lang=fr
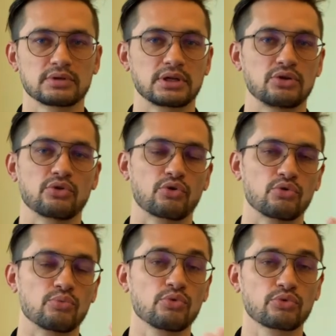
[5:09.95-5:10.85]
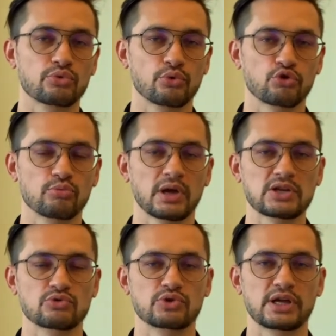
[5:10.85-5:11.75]
et dans le monde consumériste
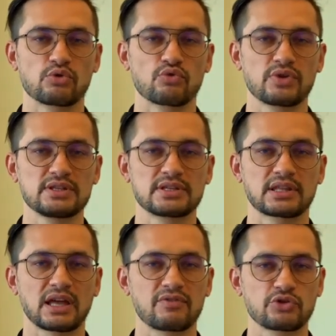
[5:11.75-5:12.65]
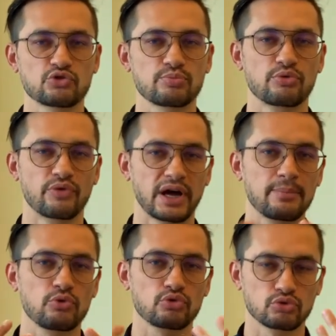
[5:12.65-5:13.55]
dans lequel on vit, cette réflexion peut
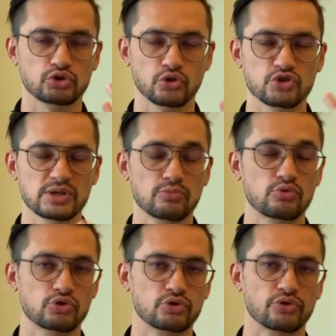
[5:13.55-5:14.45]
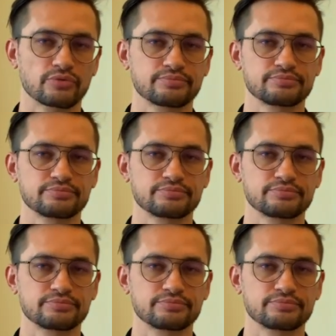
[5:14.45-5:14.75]
vraiment changer beaucoup de choses.